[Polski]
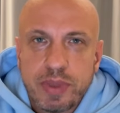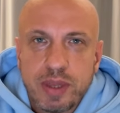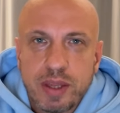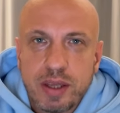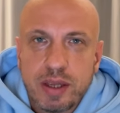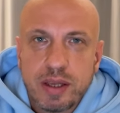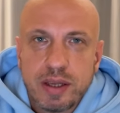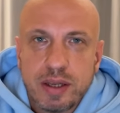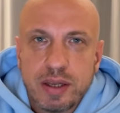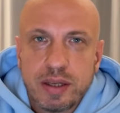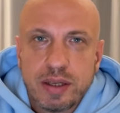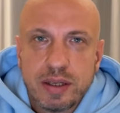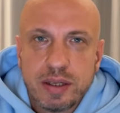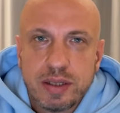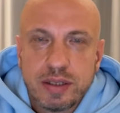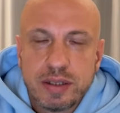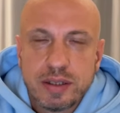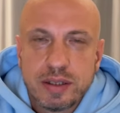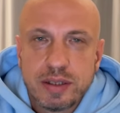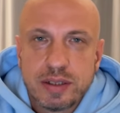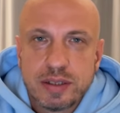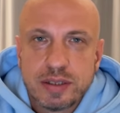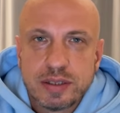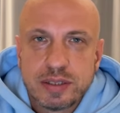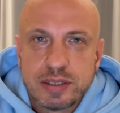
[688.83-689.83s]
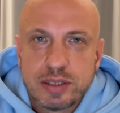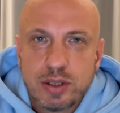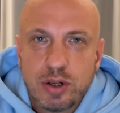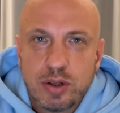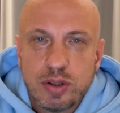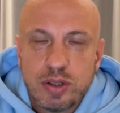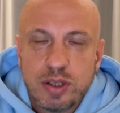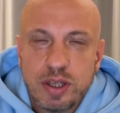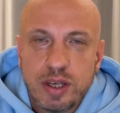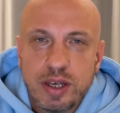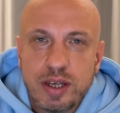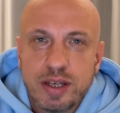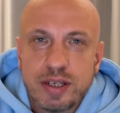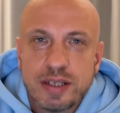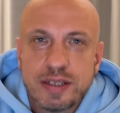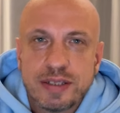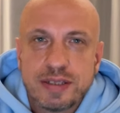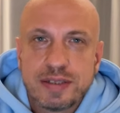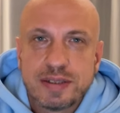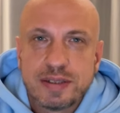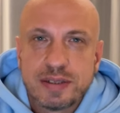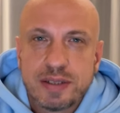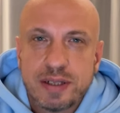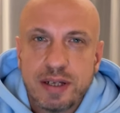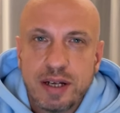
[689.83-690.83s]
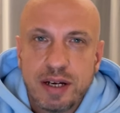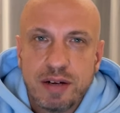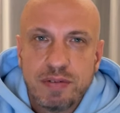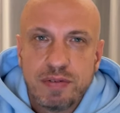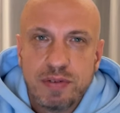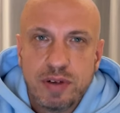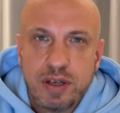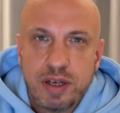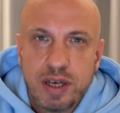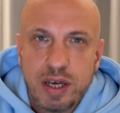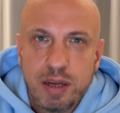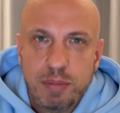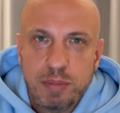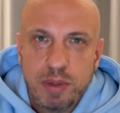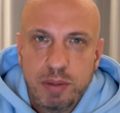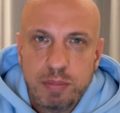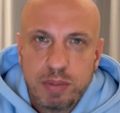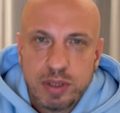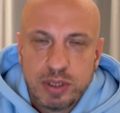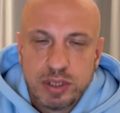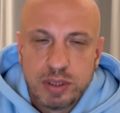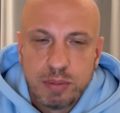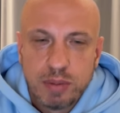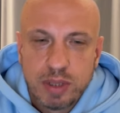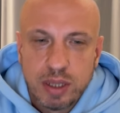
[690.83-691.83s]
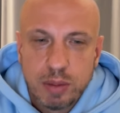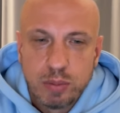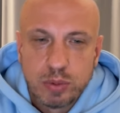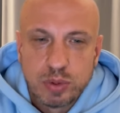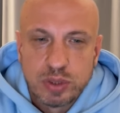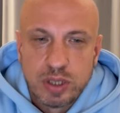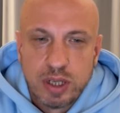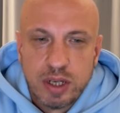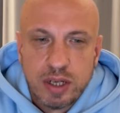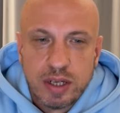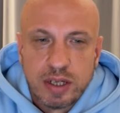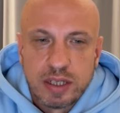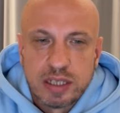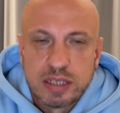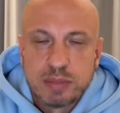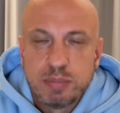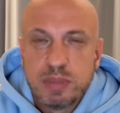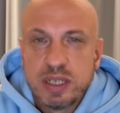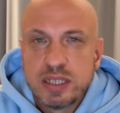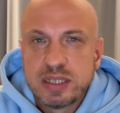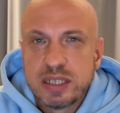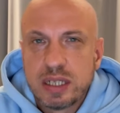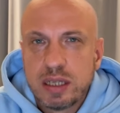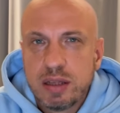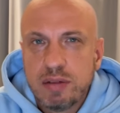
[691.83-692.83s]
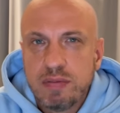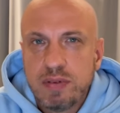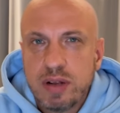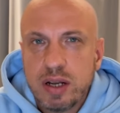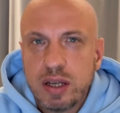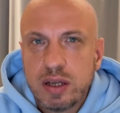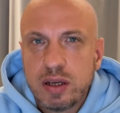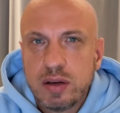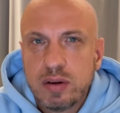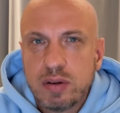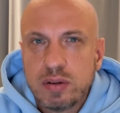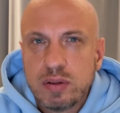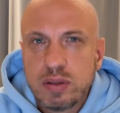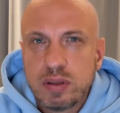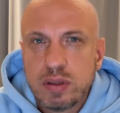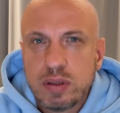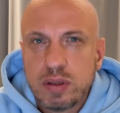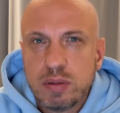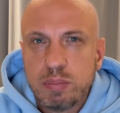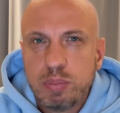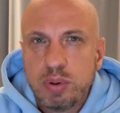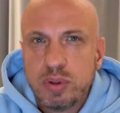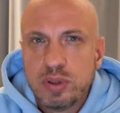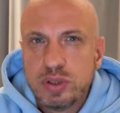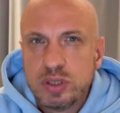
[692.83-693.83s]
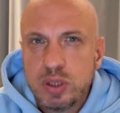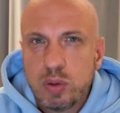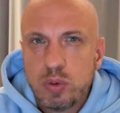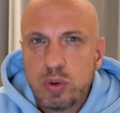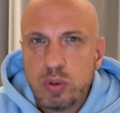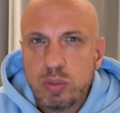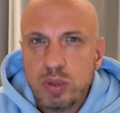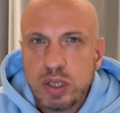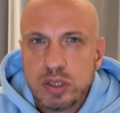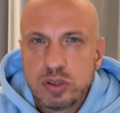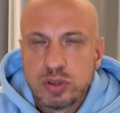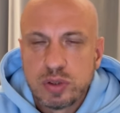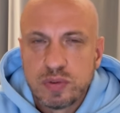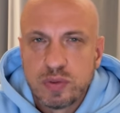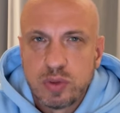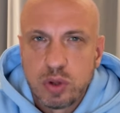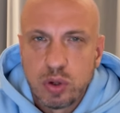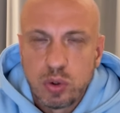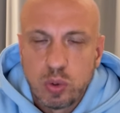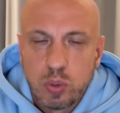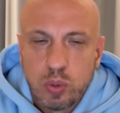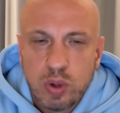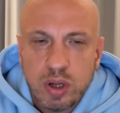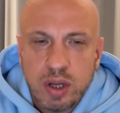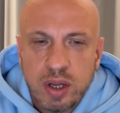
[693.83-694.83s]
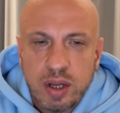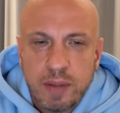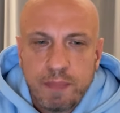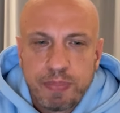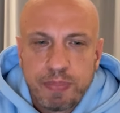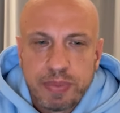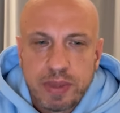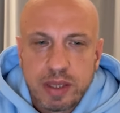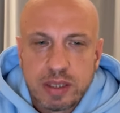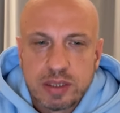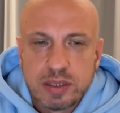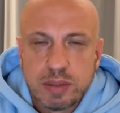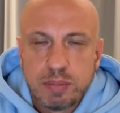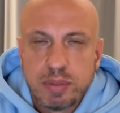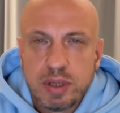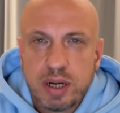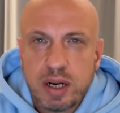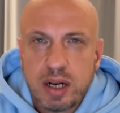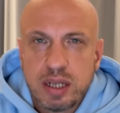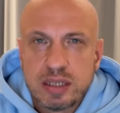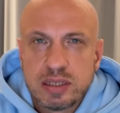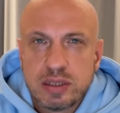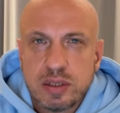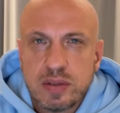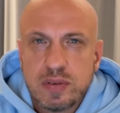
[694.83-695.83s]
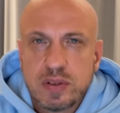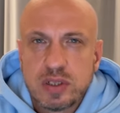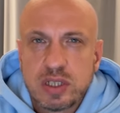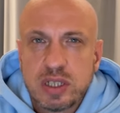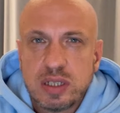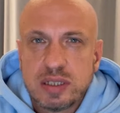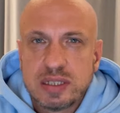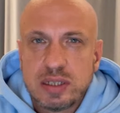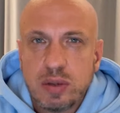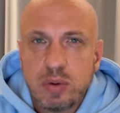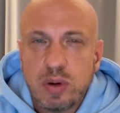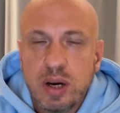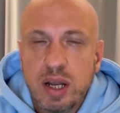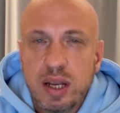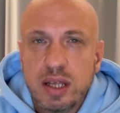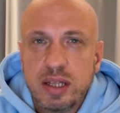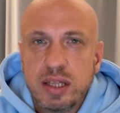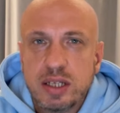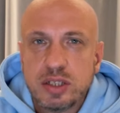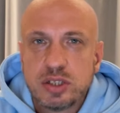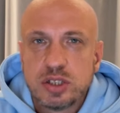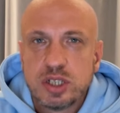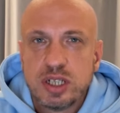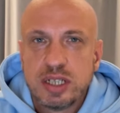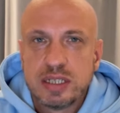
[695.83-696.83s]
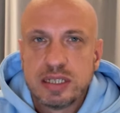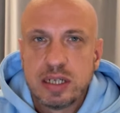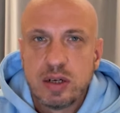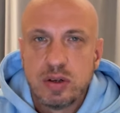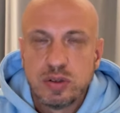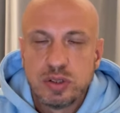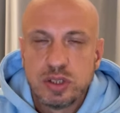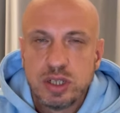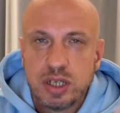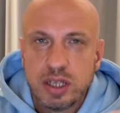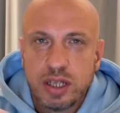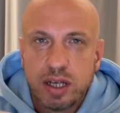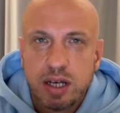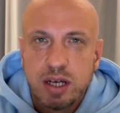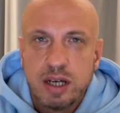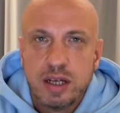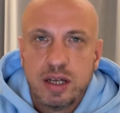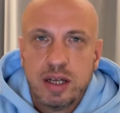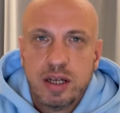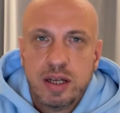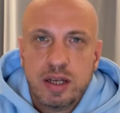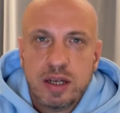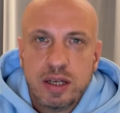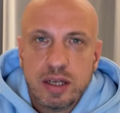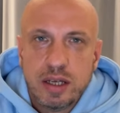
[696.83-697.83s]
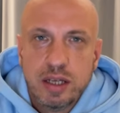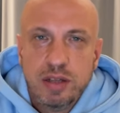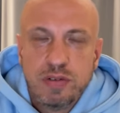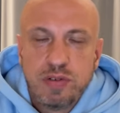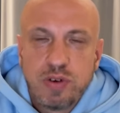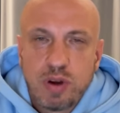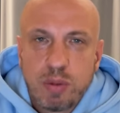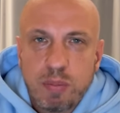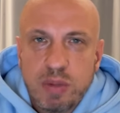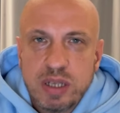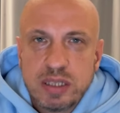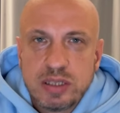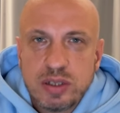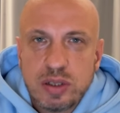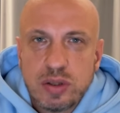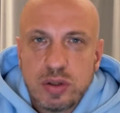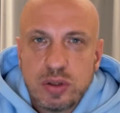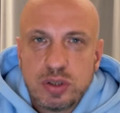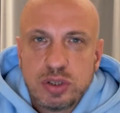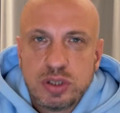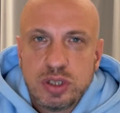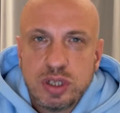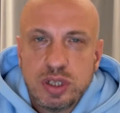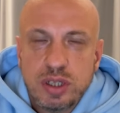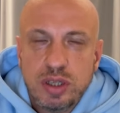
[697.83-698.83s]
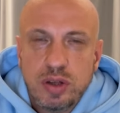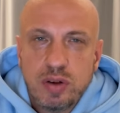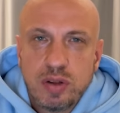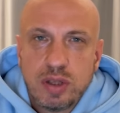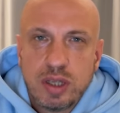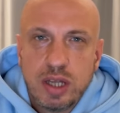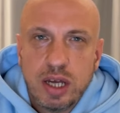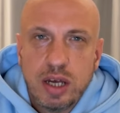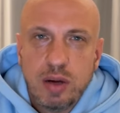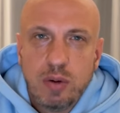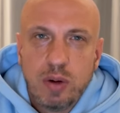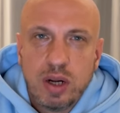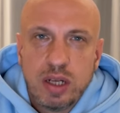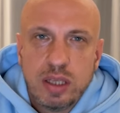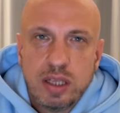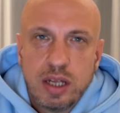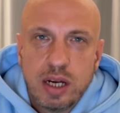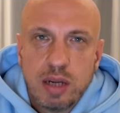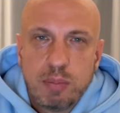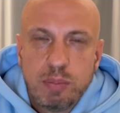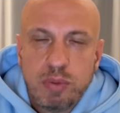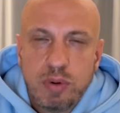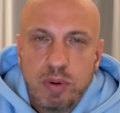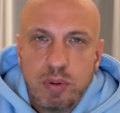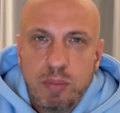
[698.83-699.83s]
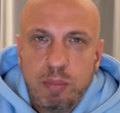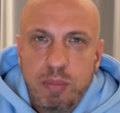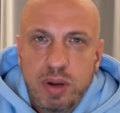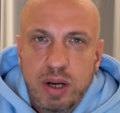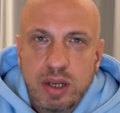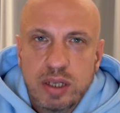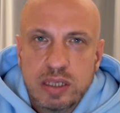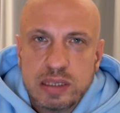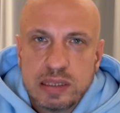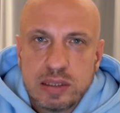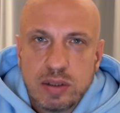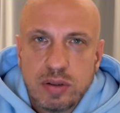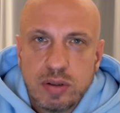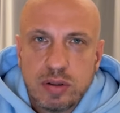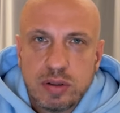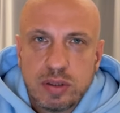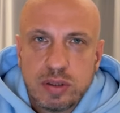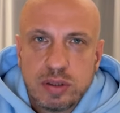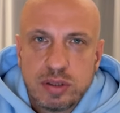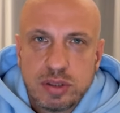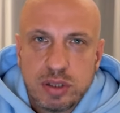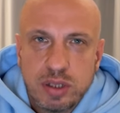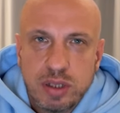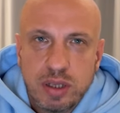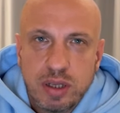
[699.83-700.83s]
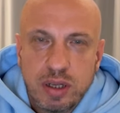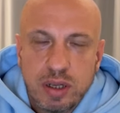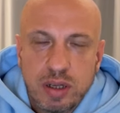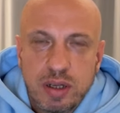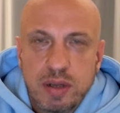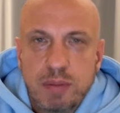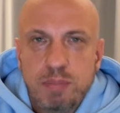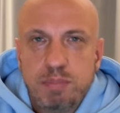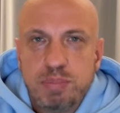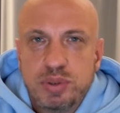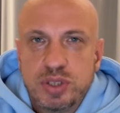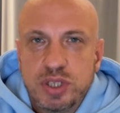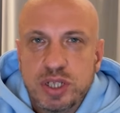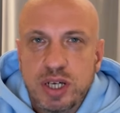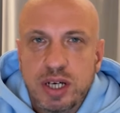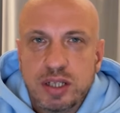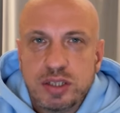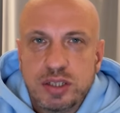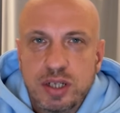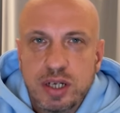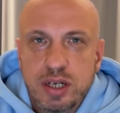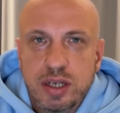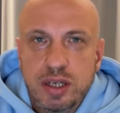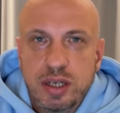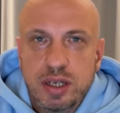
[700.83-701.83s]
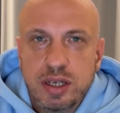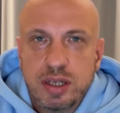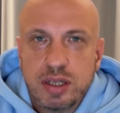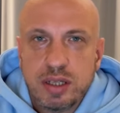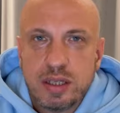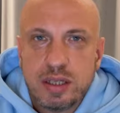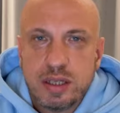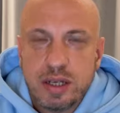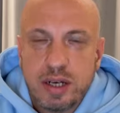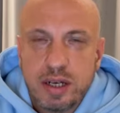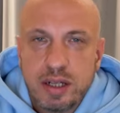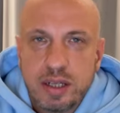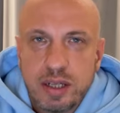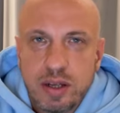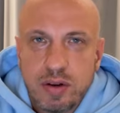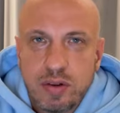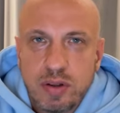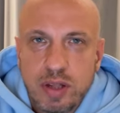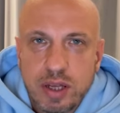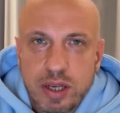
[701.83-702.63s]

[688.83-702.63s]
E, zgodnie z grafikiem i będziemy tam już z miejsca tę walkę od e, poniedziałku, wdać od wtorku sobie relacjonować ten całą galę. No I jeszcze na zakończenie taka informacja odnośnie Diontae Wildera, bo Malik Scott, czyli przyjacieli, trener od